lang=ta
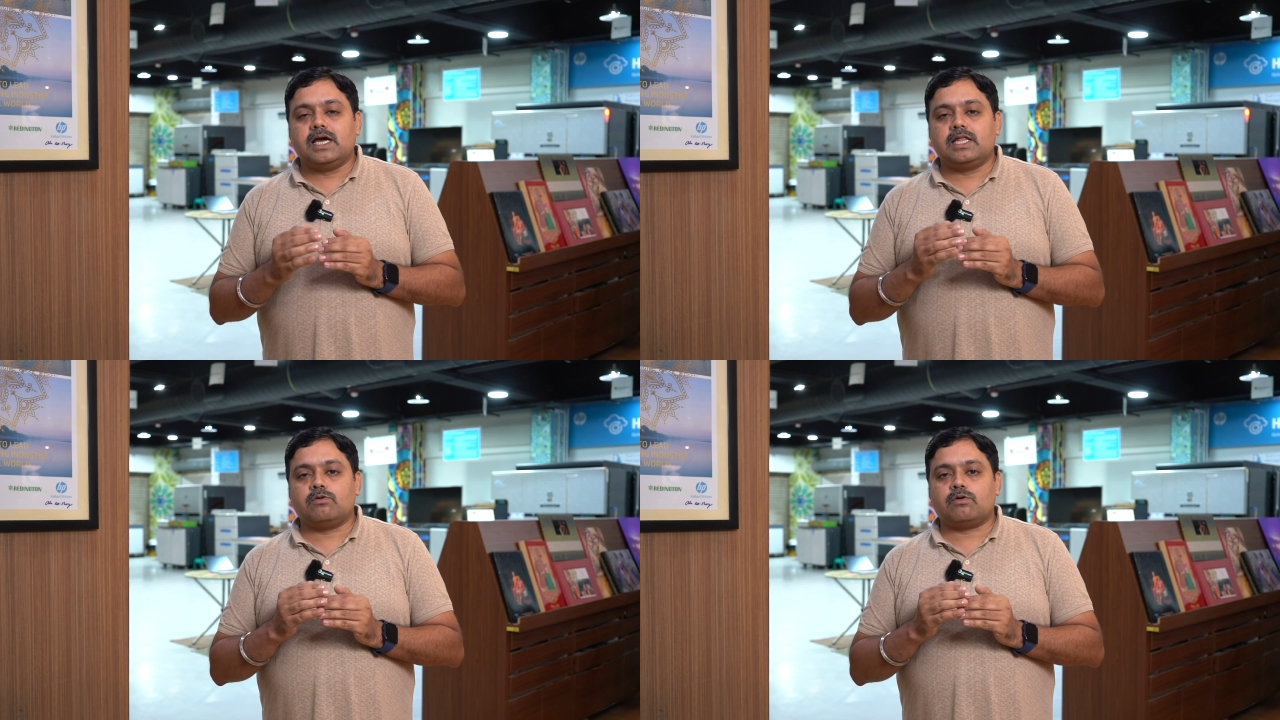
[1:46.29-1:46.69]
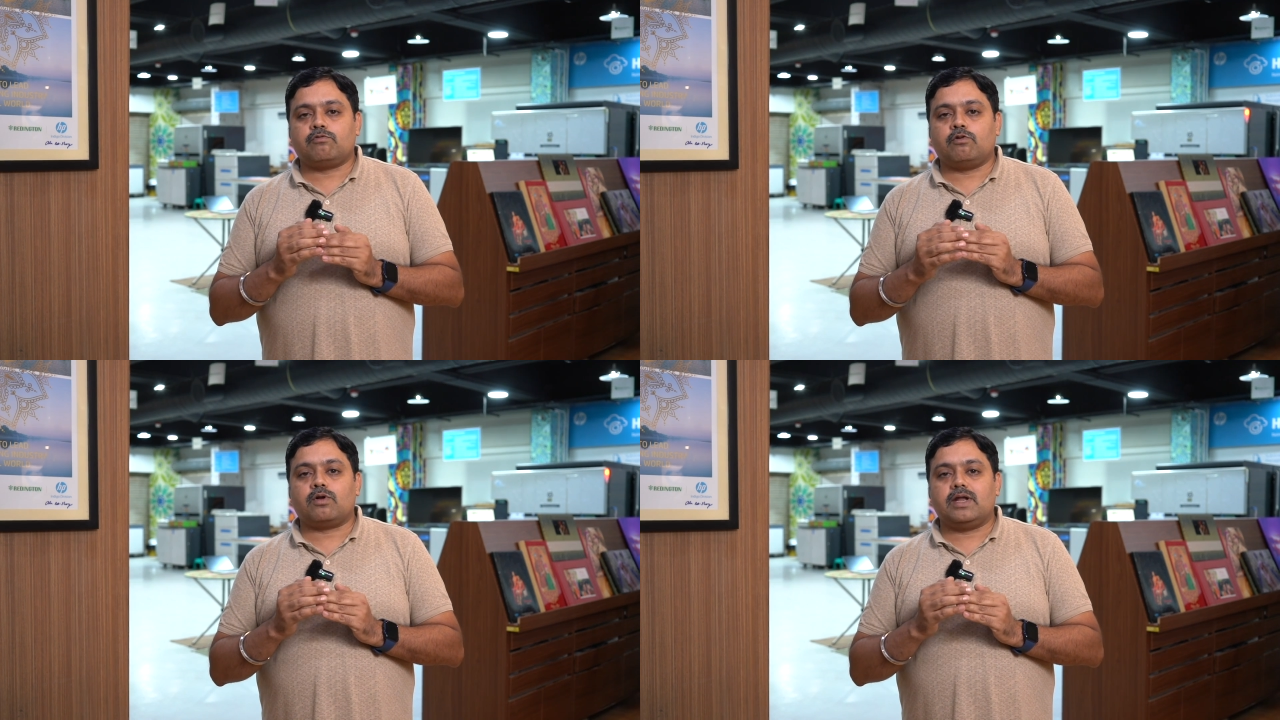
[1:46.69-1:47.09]
இது ஒரு
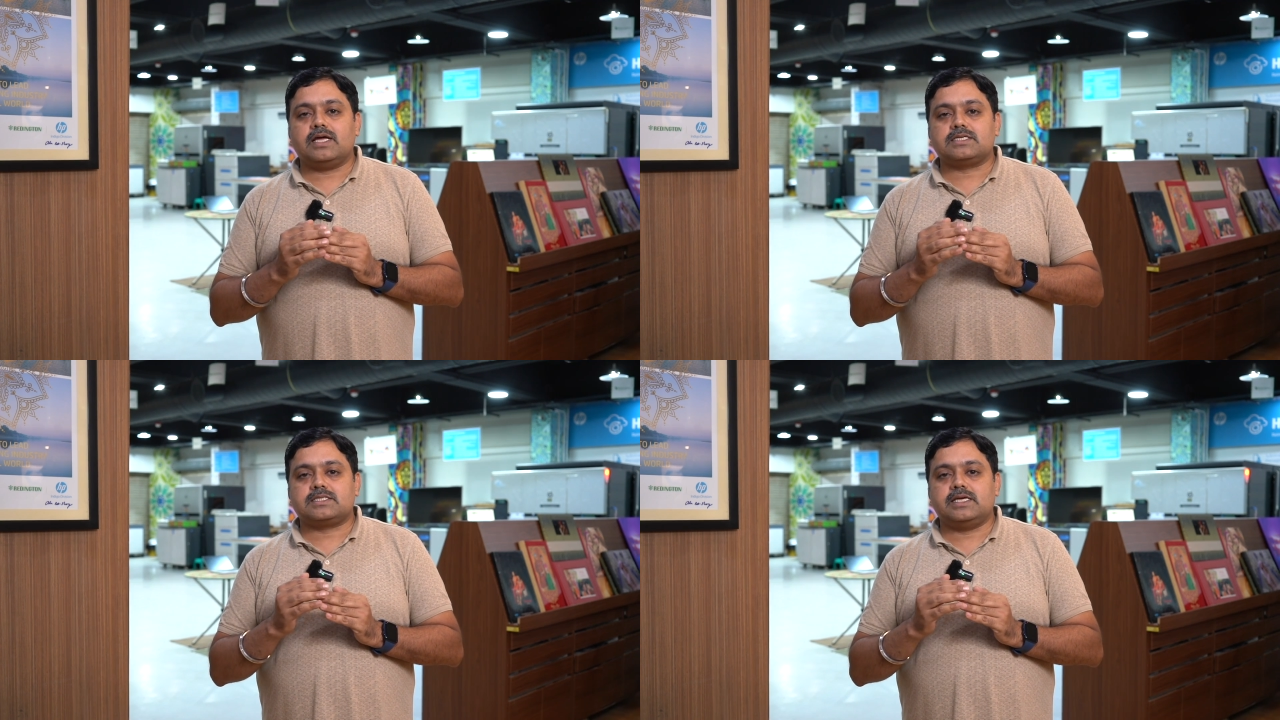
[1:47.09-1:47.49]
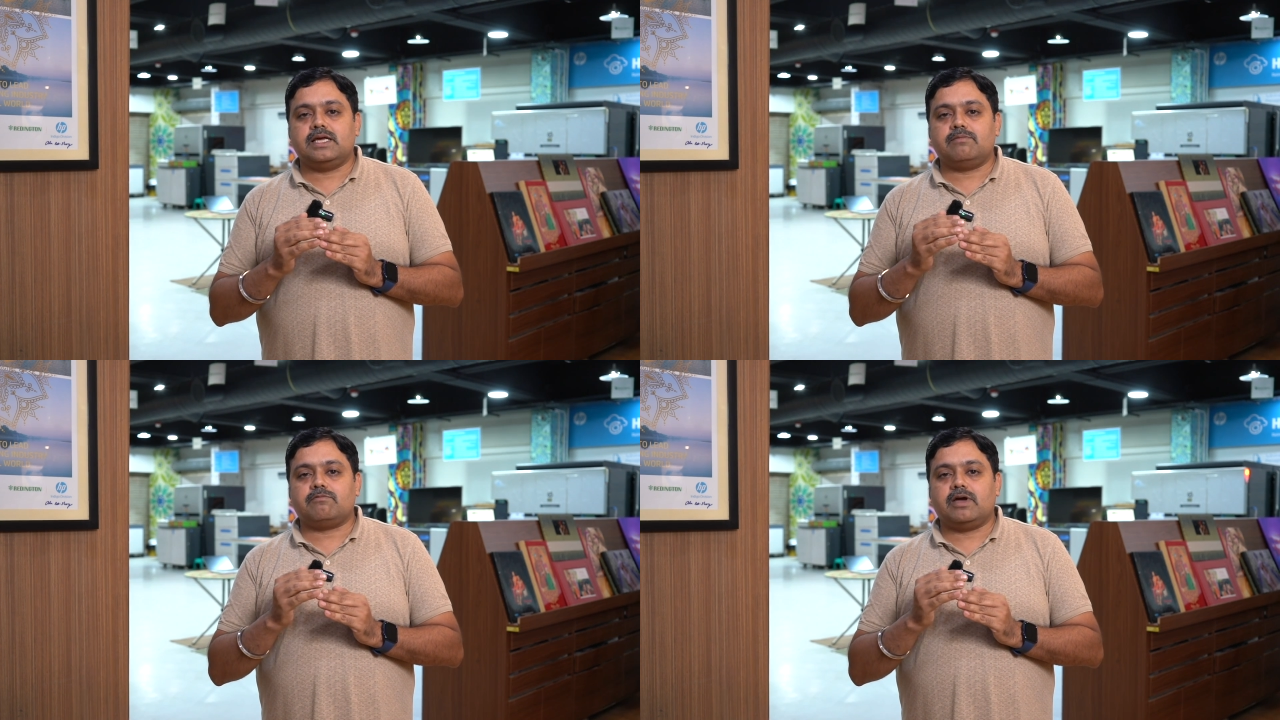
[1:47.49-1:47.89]
ஃபோர் லேயர்ஸ்
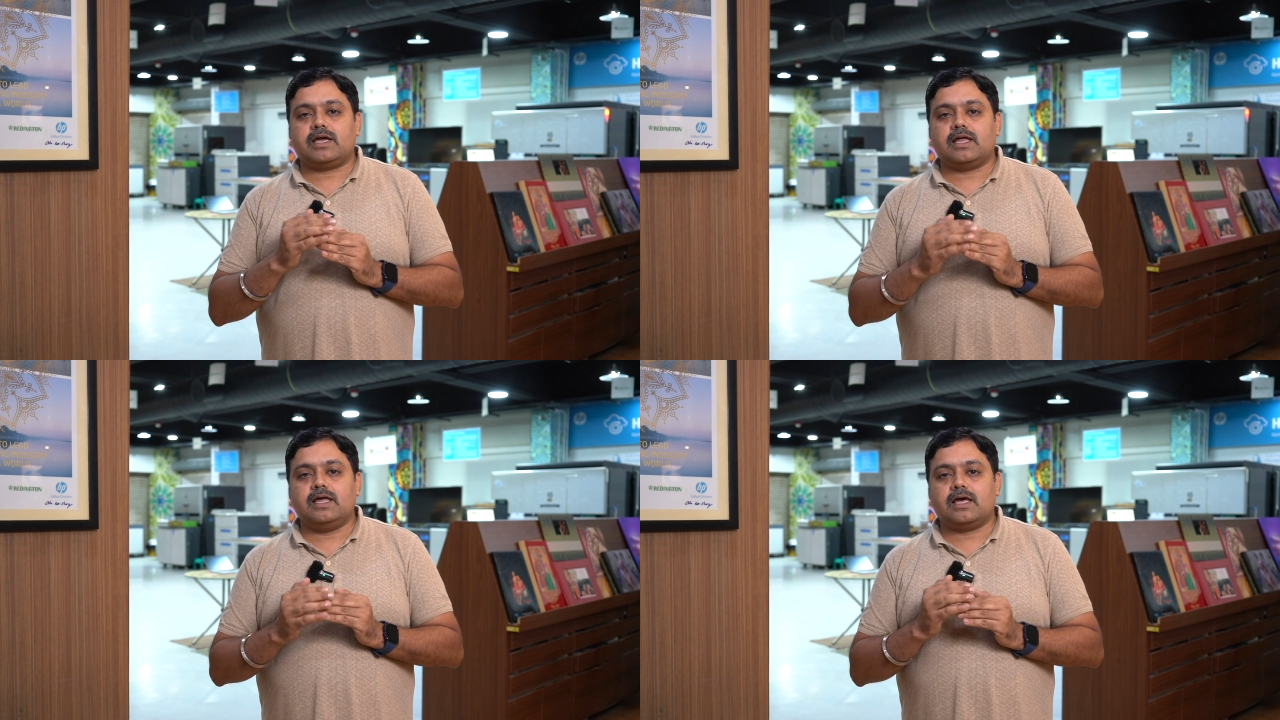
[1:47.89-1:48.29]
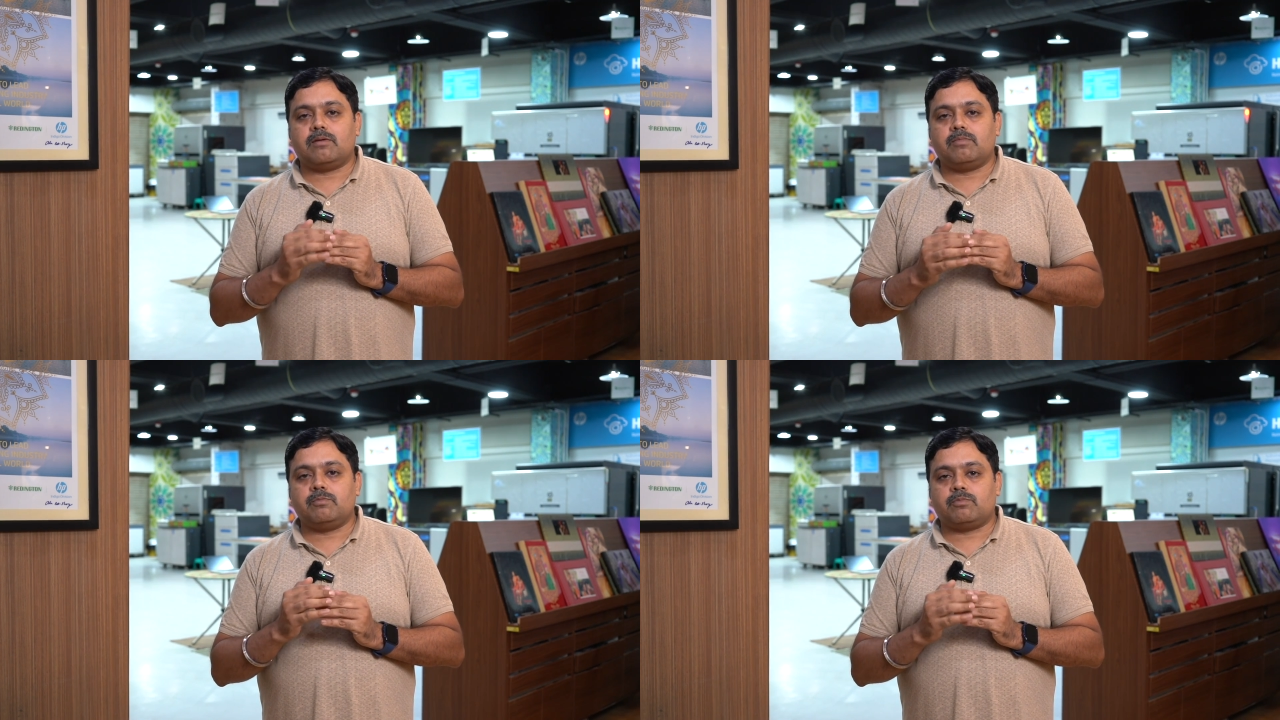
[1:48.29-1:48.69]
சிஎம்ஒய்கே லேயர்
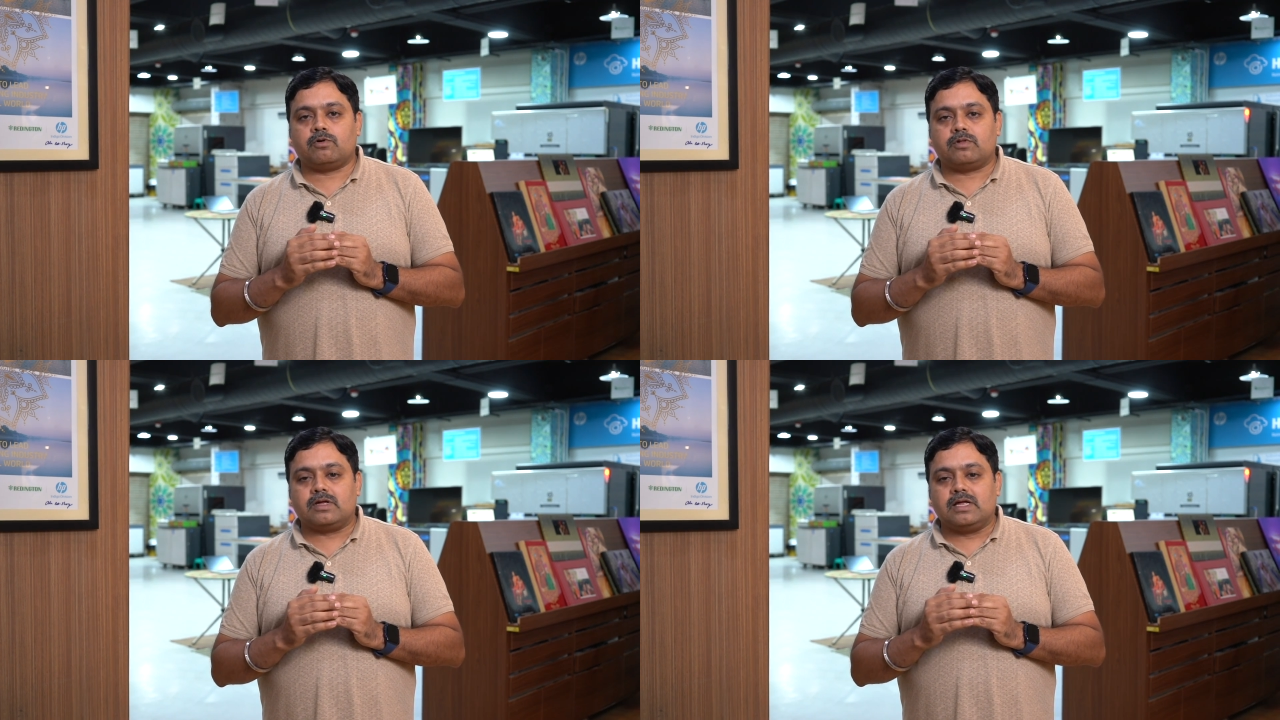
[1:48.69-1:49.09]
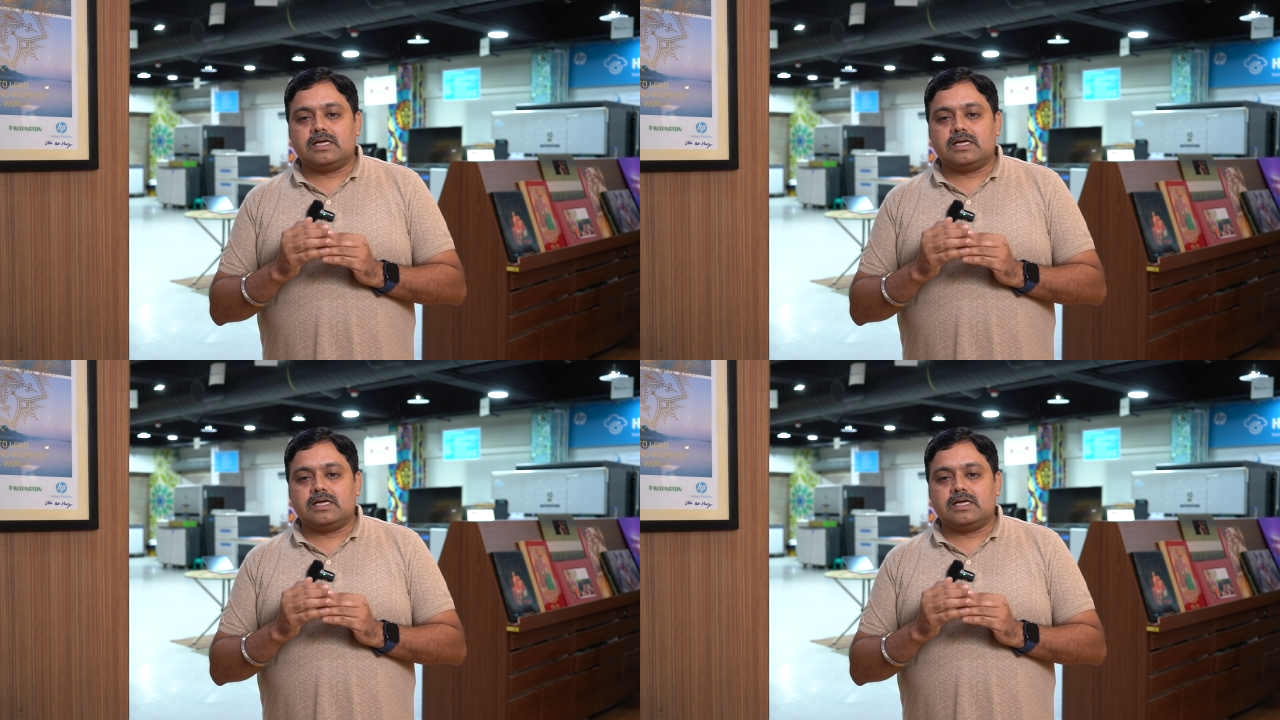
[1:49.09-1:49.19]
அப்படி போகுது